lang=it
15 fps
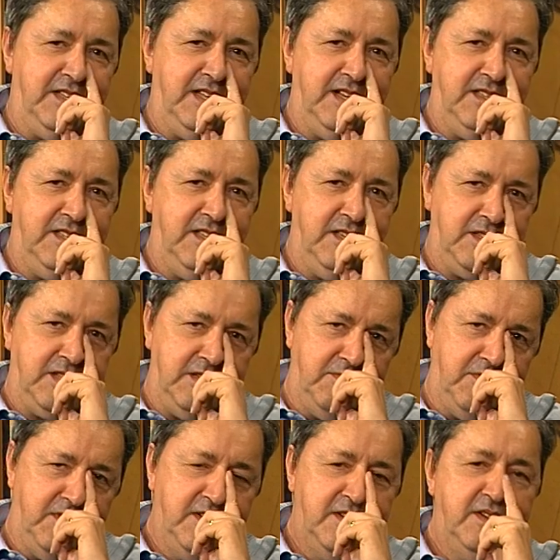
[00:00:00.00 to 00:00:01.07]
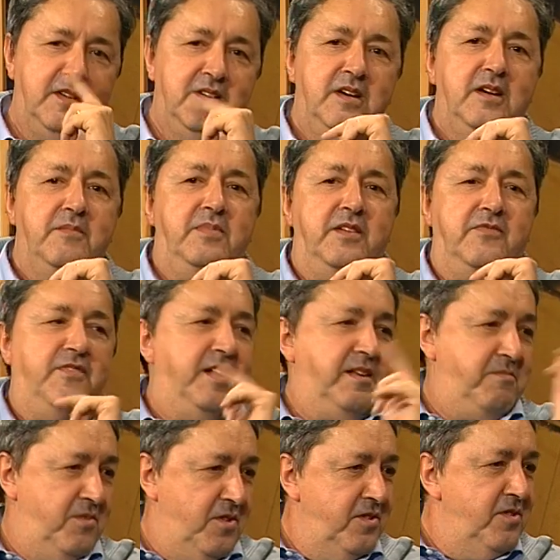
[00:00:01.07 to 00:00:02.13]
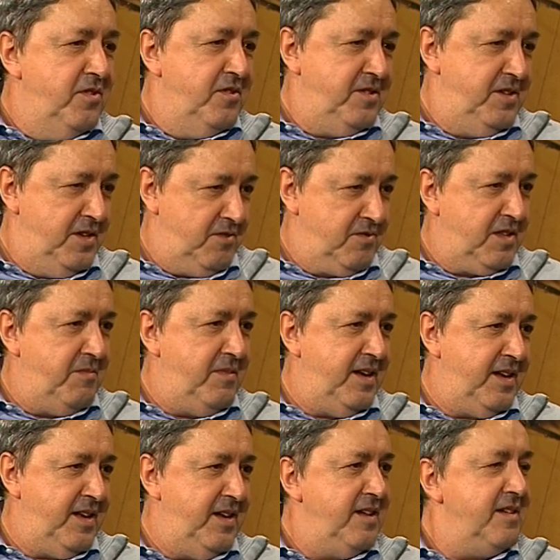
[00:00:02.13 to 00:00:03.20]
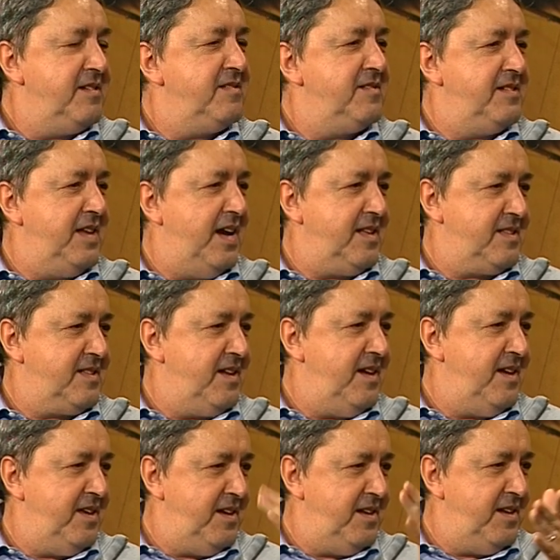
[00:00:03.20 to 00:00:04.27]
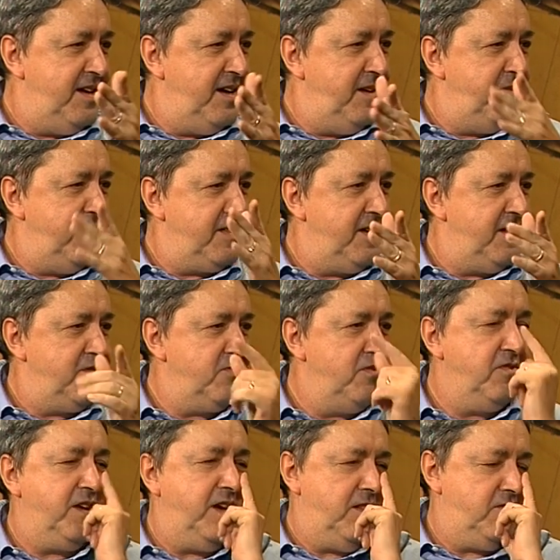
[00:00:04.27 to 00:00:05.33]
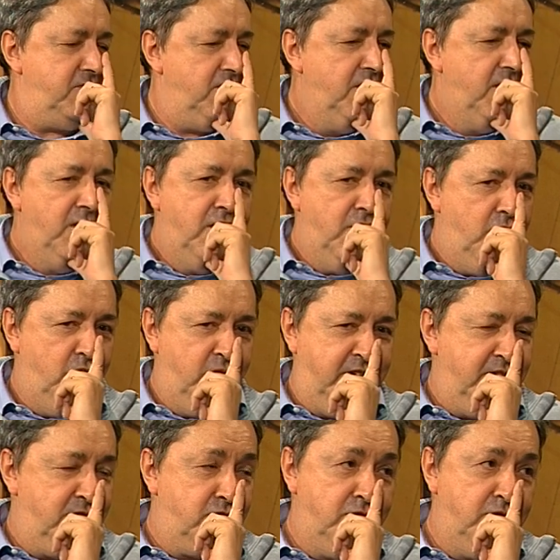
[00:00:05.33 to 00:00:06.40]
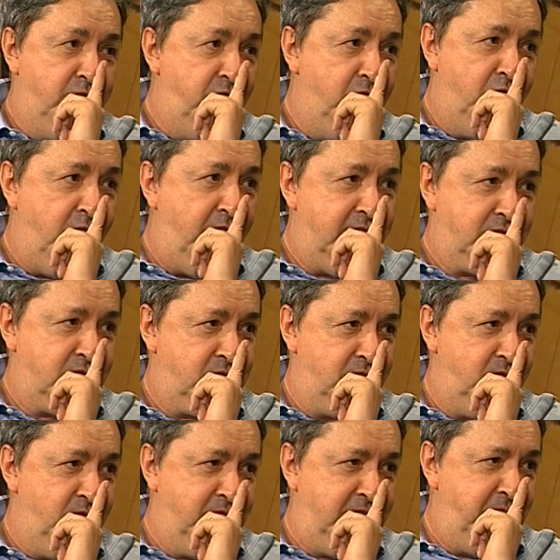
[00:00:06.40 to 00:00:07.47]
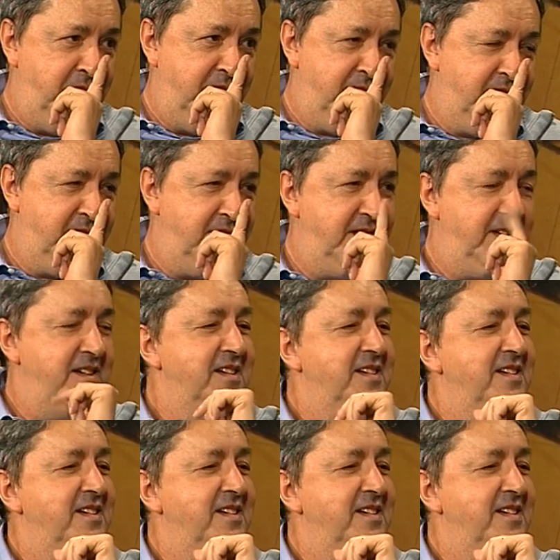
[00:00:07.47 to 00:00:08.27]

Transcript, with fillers: tantissimo per fare in modo di rottamare Natta e andare, andare su Occhetto, Occhetto non fu assolutamente